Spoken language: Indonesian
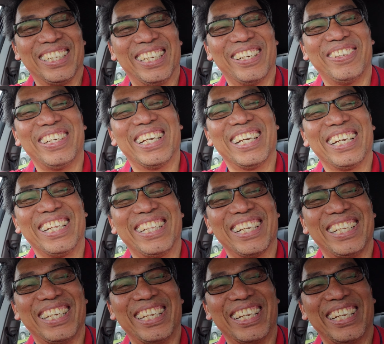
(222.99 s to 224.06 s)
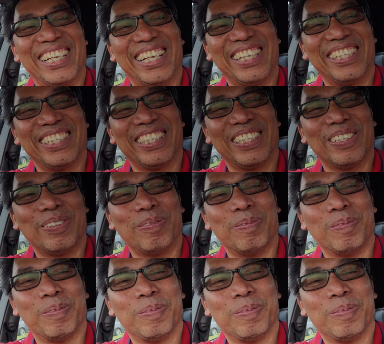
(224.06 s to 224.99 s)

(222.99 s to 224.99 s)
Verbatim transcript: ya udah gitu aja ya ayo senyum